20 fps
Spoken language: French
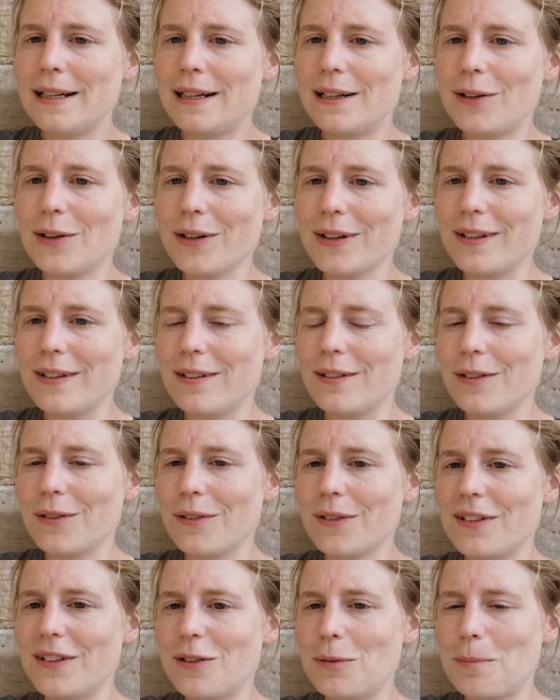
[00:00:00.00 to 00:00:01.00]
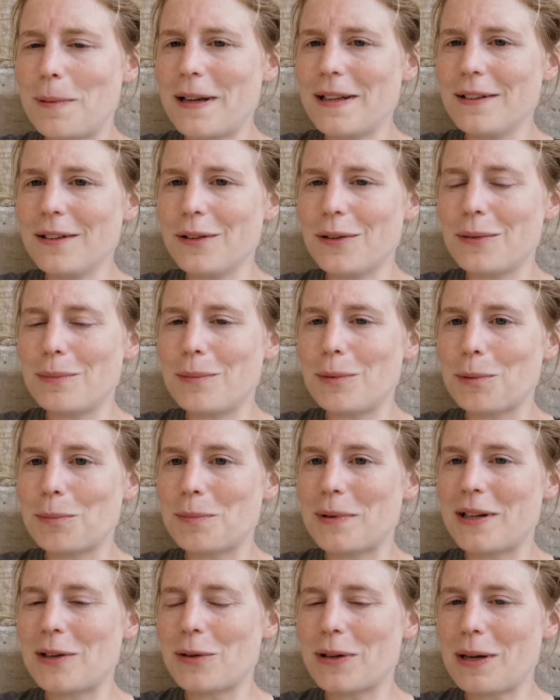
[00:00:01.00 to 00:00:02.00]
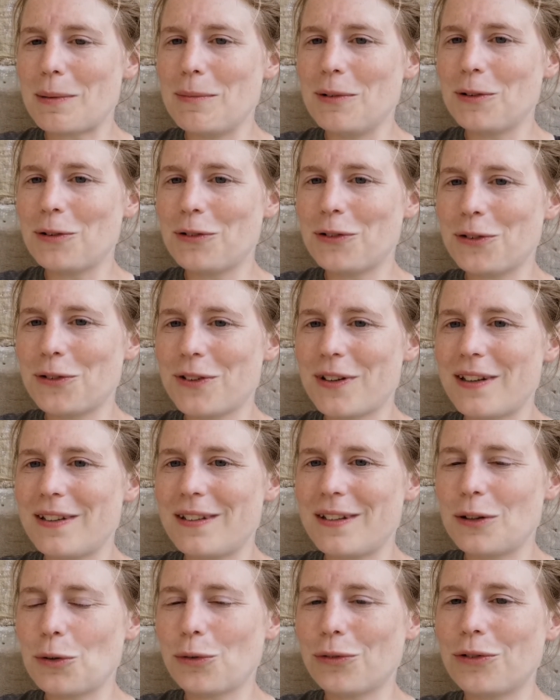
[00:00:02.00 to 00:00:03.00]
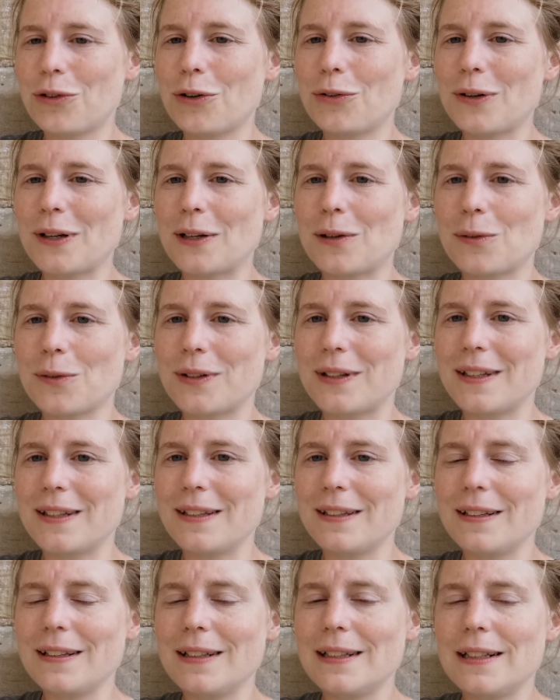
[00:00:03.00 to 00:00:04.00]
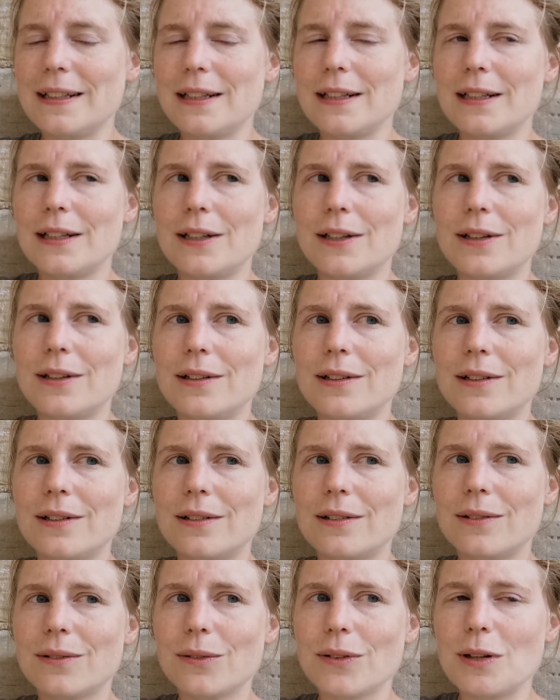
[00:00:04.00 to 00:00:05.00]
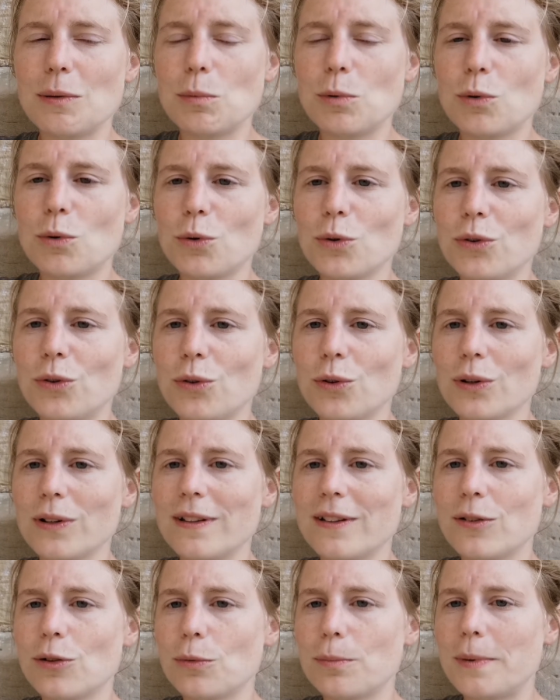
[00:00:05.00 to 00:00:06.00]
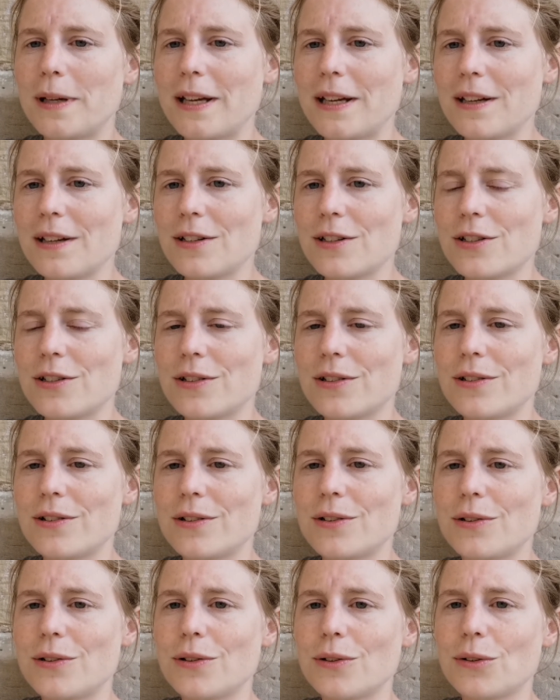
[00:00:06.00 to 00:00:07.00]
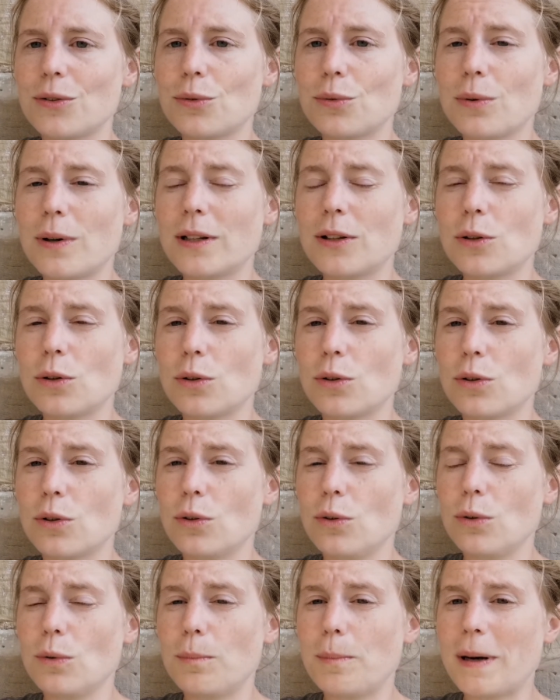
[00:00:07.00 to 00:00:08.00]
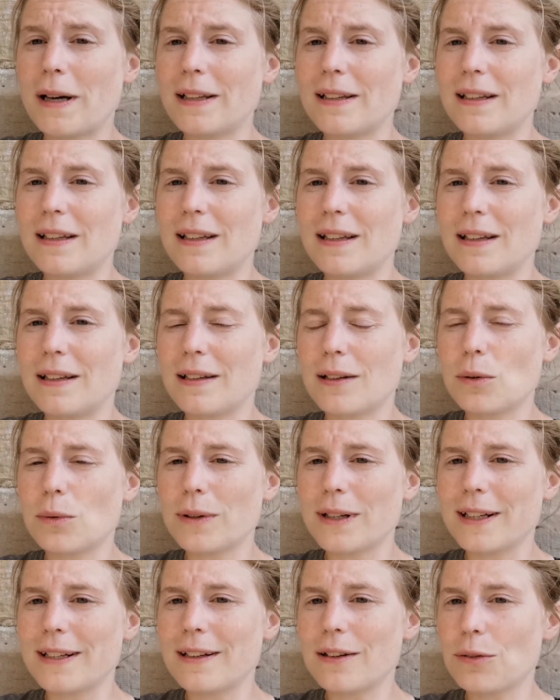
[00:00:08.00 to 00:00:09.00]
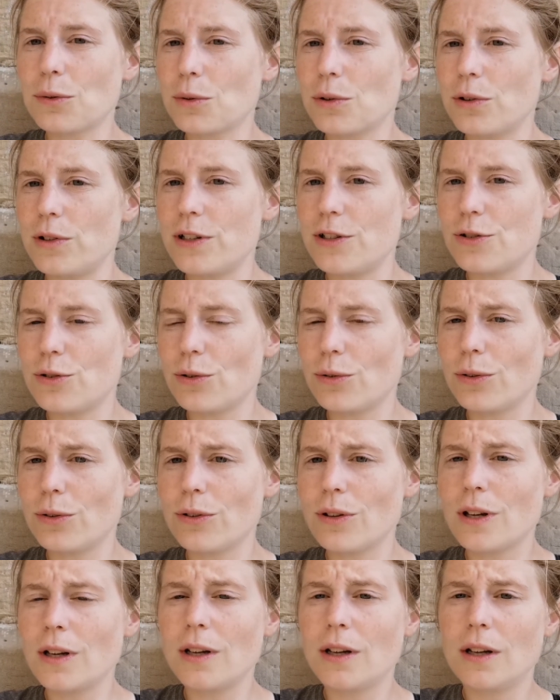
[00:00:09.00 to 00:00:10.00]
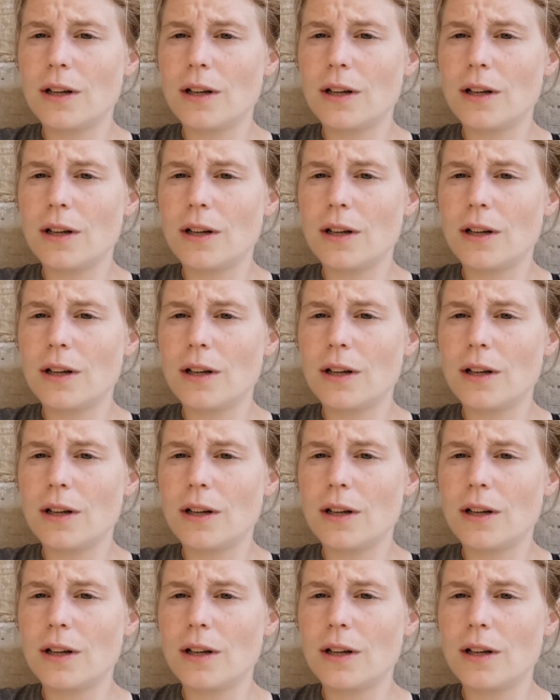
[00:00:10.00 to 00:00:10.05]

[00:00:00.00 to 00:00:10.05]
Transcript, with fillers: Alors qu'ici en Espagne, euh, bon, ben, le Camino français s'étant fort fréquenté, euh, on est beaucoup sur des auberges, euh, soit tenues par des congrégations religieuses.